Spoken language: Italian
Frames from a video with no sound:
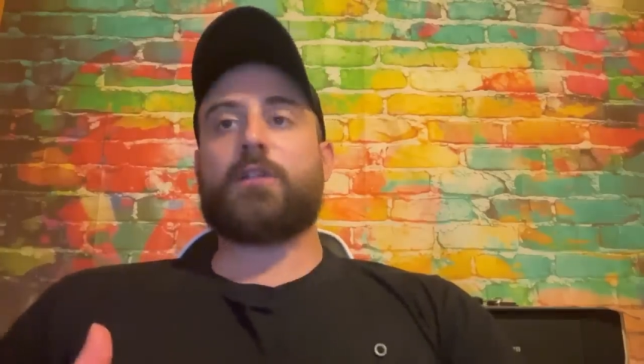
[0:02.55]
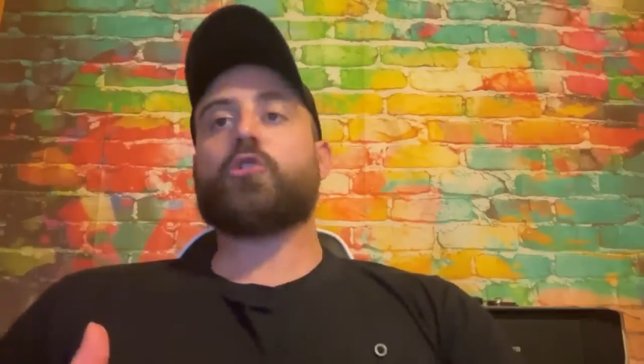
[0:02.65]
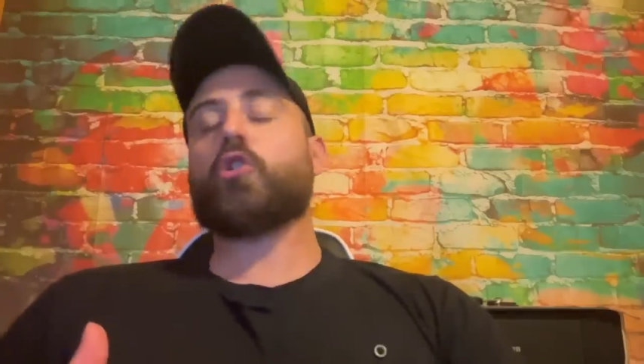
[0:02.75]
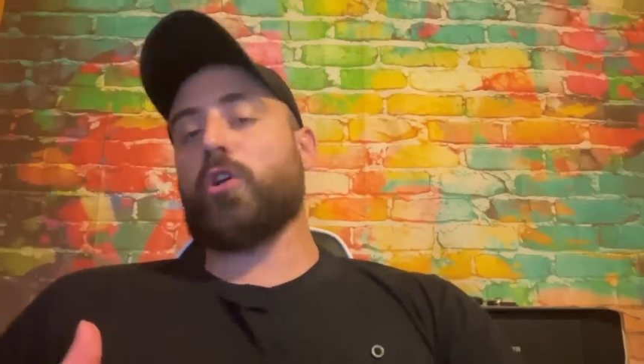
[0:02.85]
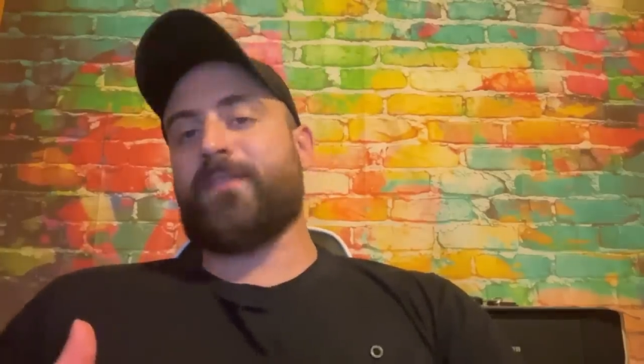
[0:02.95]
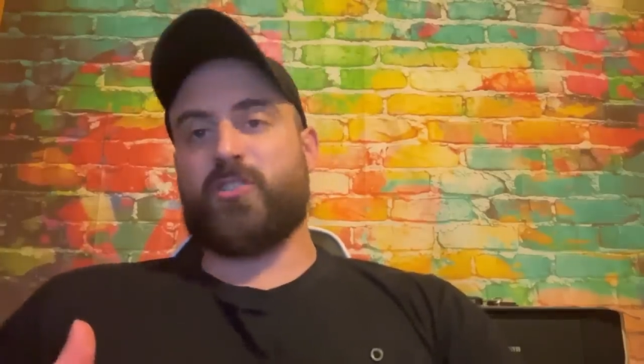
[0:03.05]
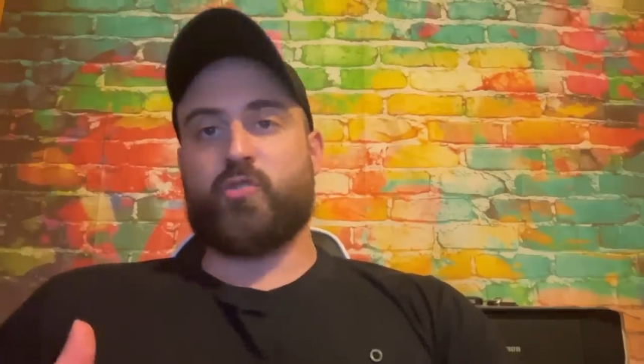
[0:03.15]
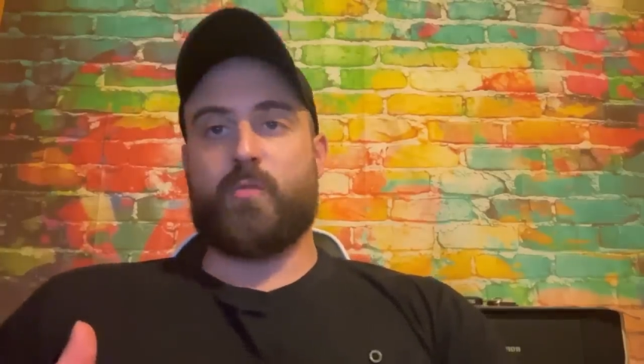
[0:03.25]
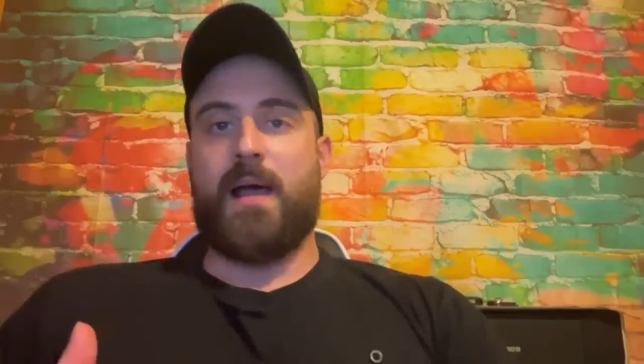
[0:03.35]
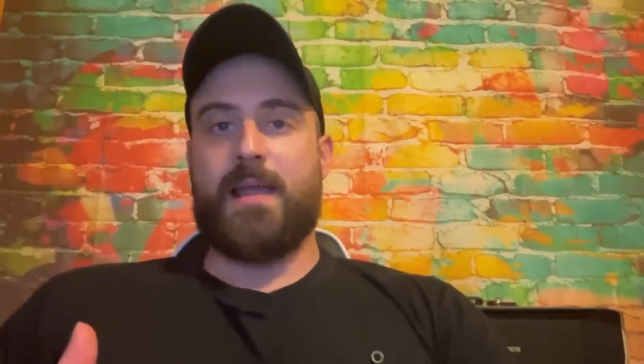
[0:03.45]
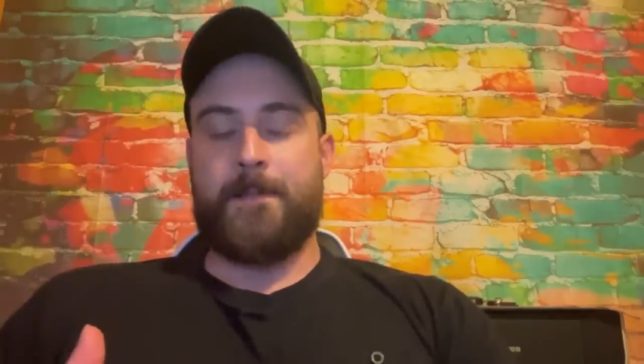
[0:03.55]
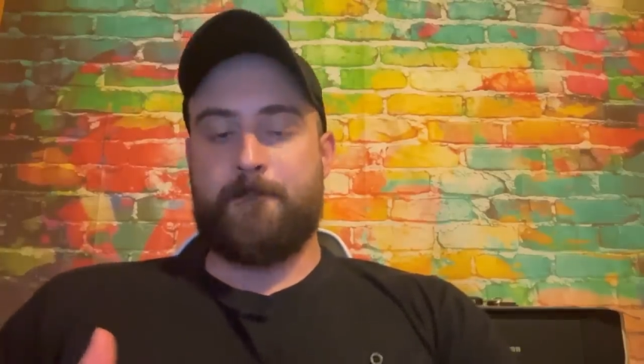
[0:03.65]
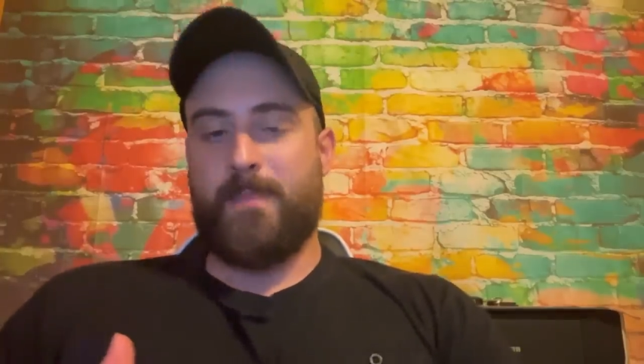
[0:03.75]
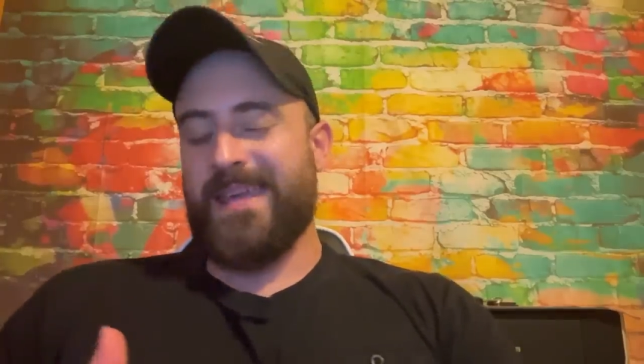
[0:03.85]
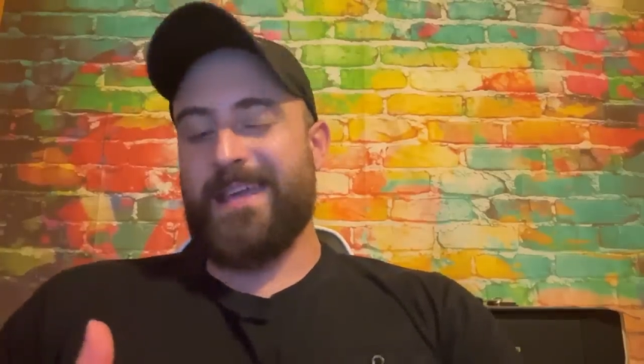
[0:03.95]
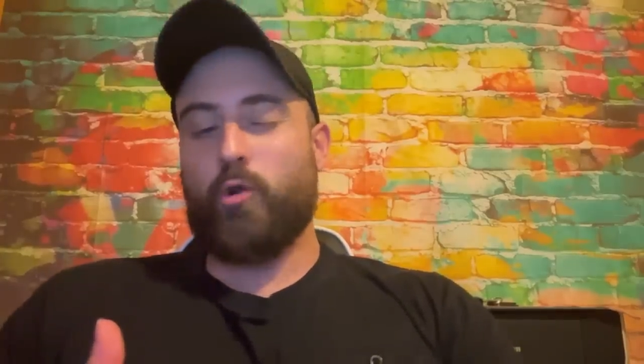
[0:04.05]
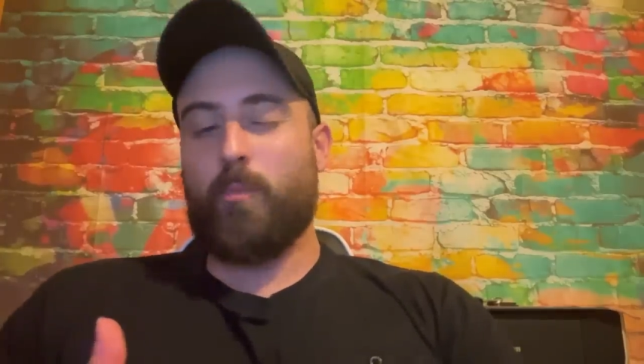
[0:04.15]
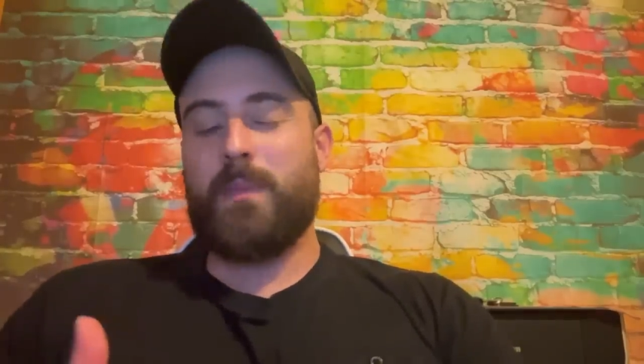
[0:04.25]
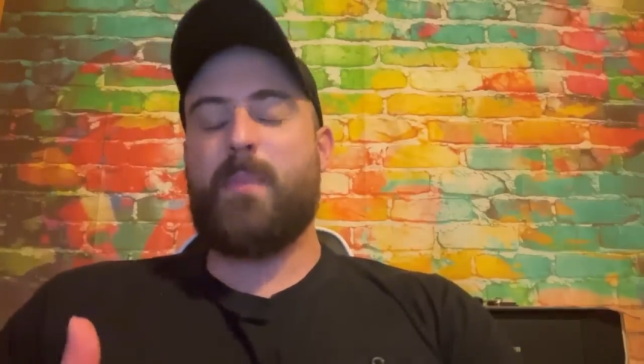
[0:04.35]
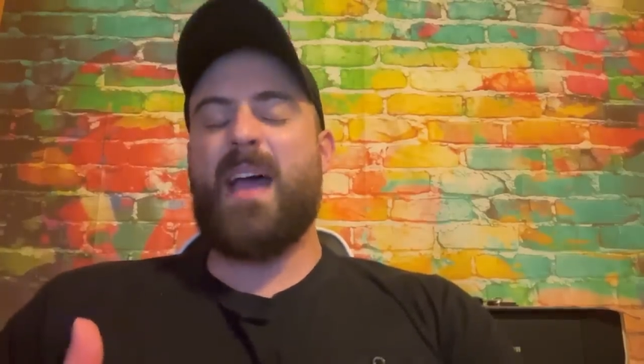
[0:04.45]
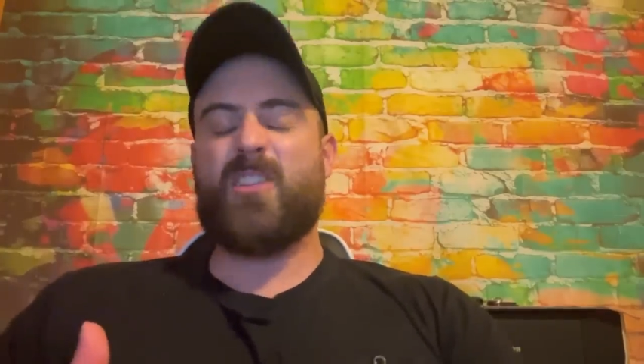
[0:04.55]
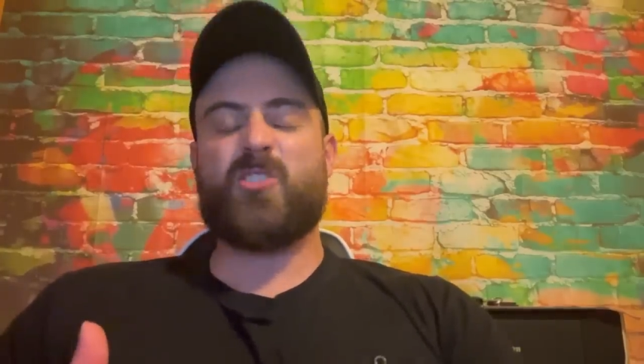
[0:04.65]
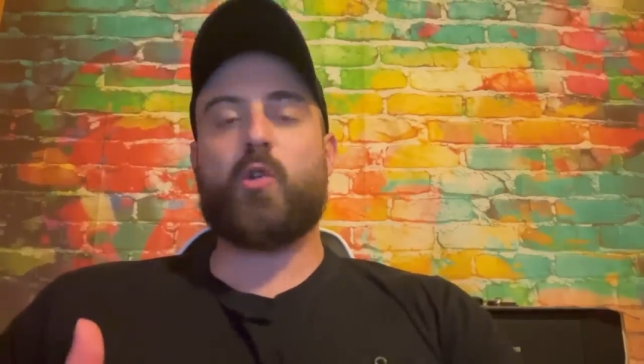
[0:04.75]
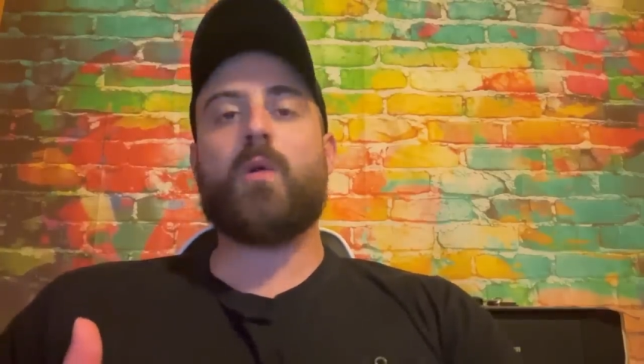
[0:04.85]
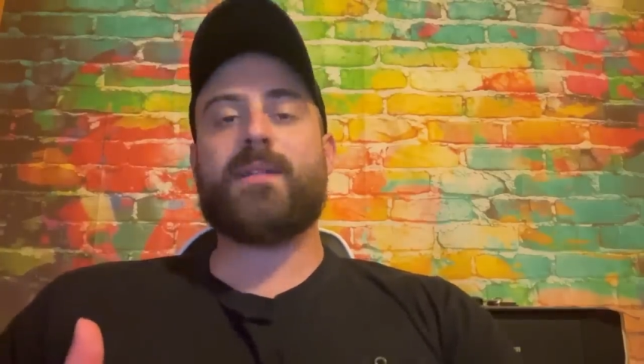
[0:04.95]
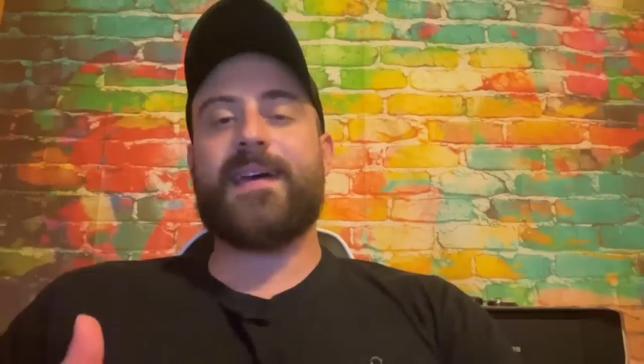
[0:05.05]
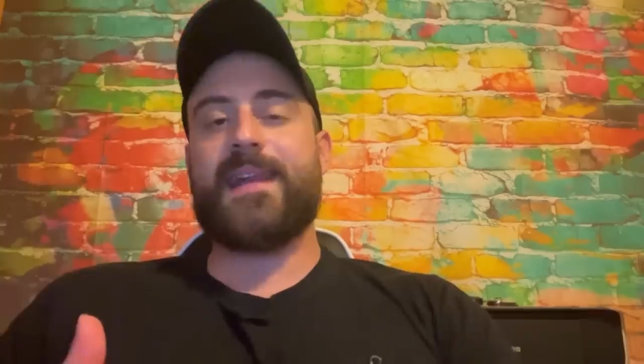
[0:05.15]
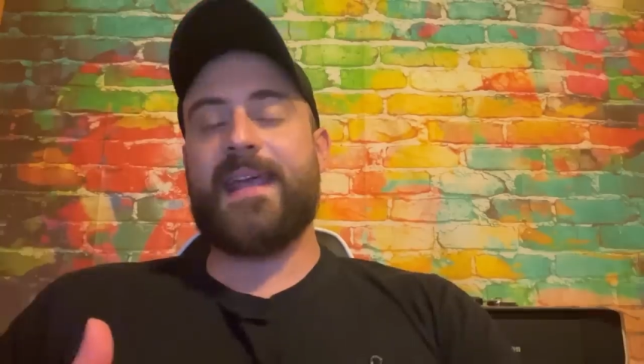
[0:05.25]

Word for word: Non lo faccio mai perché non mi piace guardare